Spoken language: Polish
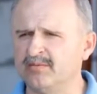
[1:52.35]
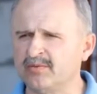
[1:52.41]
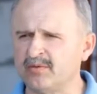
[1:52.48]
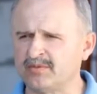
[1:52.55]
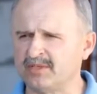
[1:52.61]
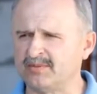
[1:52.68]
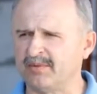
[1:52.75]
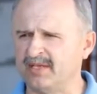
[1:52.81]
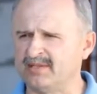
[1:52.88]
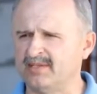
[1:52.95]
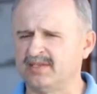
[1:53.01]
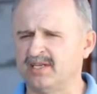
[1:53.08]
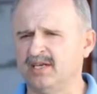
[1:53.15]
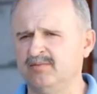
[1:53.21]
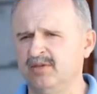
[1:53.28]
e, poprzez
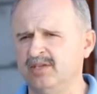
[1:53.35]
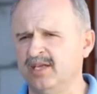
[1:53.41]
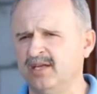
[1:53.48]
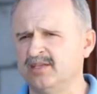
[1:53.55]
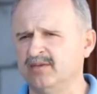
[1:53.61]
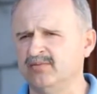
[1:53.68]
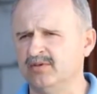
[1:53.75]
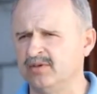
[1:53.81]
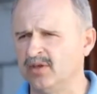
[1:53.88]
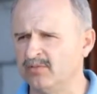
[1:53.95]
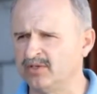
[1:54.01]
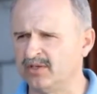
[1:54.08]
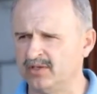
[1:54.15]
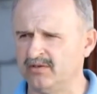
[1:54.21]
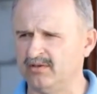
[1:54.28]
pracę z rehabilitantem były
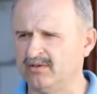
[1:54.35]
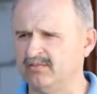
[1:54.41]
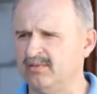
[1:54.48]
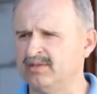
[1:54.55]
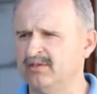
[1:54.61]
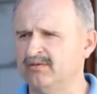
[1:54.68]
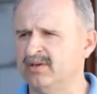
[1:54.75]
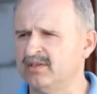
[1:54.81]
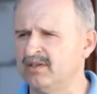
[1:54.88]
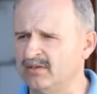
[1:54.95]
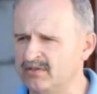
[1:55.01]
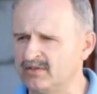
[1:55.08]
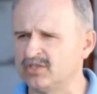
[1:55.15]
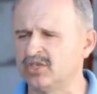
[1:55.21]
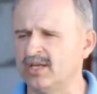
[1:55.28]
dobrze rozmasowane,
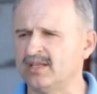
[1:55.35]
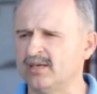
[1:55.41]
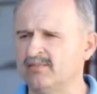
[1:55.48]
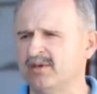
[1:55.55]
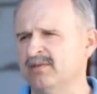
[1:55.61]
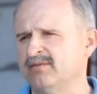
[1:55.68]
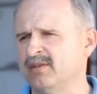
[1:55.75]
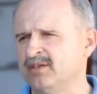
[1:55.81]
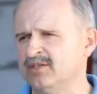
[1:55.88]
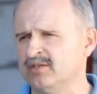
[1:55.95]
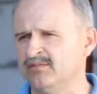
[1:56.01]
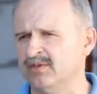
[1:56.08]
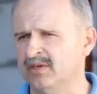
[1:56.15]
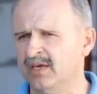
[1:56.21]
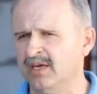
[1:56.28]
rozgrzane, prawda, i
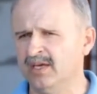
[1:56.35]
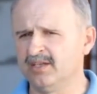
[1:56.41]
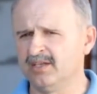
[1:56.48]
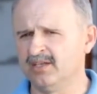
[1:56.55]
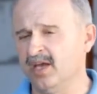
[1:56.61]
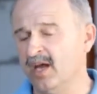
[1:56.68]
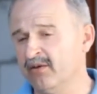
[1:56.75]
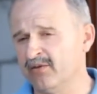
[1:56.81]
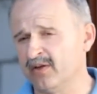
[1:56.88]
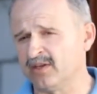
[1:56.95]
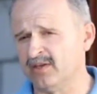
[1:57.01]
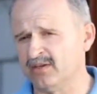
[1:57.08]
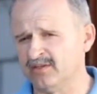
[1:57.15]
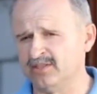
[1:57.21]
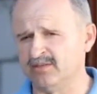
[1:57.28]
żeby ten
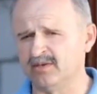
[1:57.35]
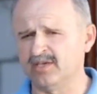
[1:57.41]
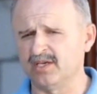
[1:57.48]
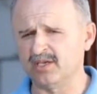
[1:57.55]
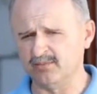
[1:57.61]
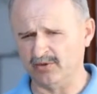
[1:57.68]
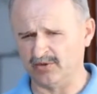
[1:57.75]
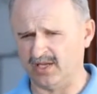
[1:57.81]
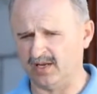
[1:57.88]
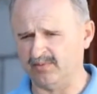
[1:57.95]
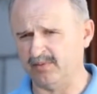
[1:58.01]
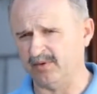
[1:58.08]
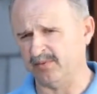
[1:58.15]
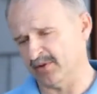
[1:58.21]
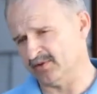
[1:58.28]
efekt działania
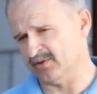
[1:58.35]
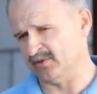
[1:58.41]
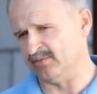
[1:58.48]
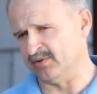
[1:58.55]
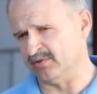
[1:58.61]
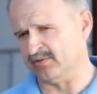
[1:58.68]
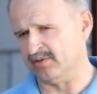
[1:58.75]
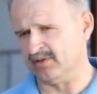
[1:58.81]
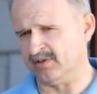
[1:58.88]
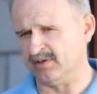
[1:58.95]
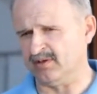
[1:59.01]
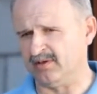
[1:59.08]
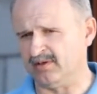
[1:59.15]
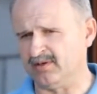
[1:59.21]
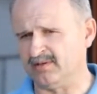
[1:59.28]
hipoterapii po prostu był e,
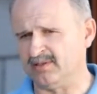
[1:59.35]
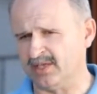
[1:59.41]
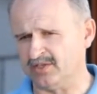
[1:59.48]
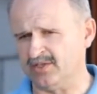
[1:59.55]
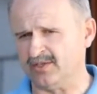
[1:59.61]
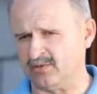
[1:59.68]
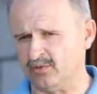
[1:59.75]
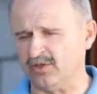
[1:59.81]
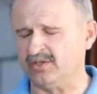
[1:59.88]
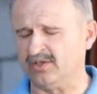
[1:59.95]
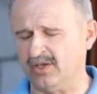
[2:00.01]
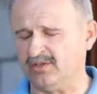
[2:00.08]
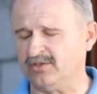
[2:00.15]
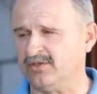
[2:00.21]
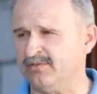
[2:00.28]
znacznie
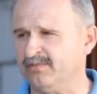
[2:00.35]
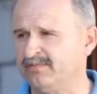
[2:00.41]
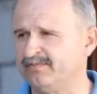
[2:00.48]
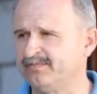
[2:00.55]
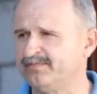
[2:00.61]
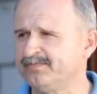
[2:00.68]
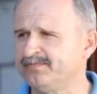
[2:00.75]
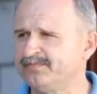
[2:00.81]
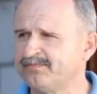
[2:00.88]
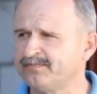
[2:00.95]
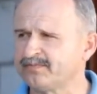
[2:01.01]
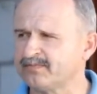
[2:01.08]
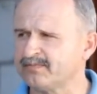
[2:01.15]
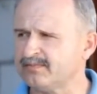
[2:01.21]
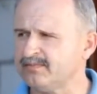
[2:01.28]
skuteczniejszy. W czym
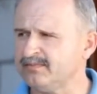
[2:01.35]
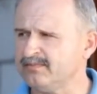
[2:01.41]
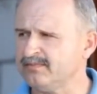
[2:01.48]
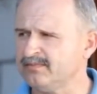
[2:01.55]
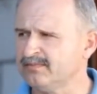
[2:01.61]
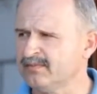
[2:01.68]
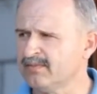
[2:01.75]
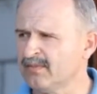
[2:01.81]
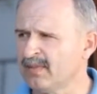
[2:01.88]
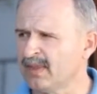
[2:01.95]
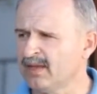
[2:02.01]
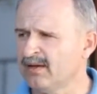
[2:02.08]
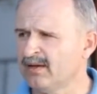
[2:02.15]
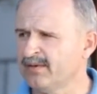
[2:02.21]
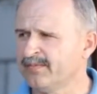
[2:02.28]
pomocna jest taka
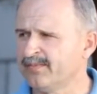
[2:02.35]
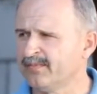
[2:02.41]
e,